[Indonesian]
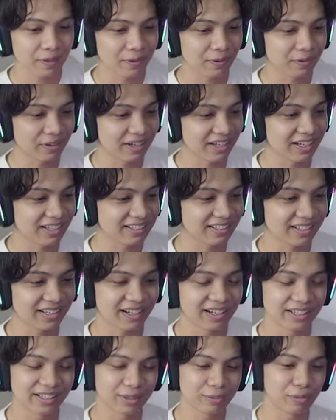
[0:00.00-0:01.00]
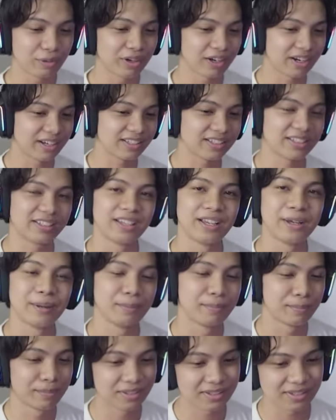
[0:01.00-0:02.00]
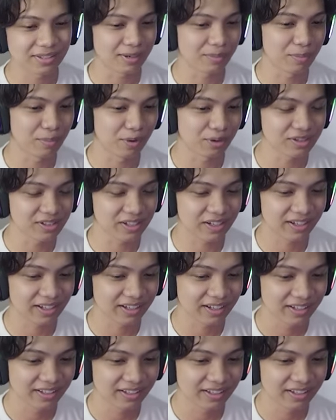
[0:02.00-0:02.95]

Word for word: Oke, sekarang kita buka guys. Mister Boxnya. nya ya.